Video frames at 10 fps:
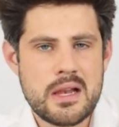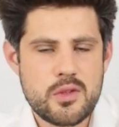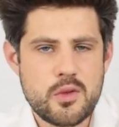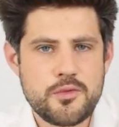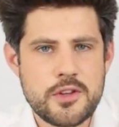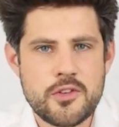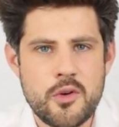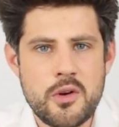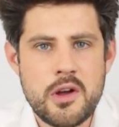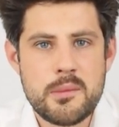
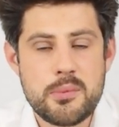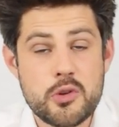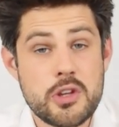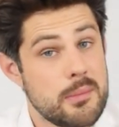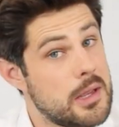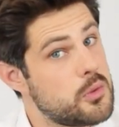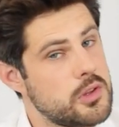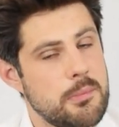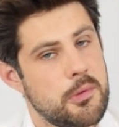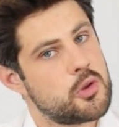suffisant pour dire, bah,
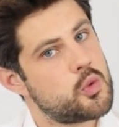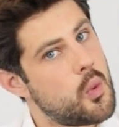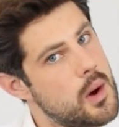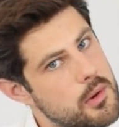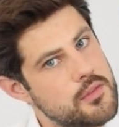écoutez, pendant trois mois,